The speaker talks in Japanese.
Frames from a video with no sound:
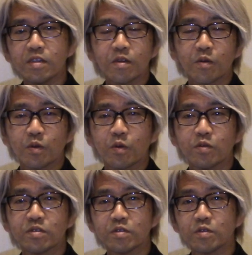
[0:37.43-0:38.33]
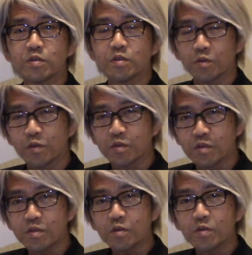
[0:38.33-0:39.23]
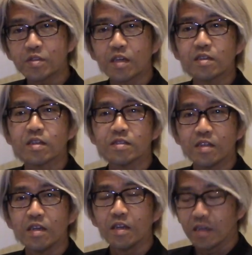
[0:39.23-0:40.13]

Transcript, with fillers: さにこのコーチングというツールを使ってですね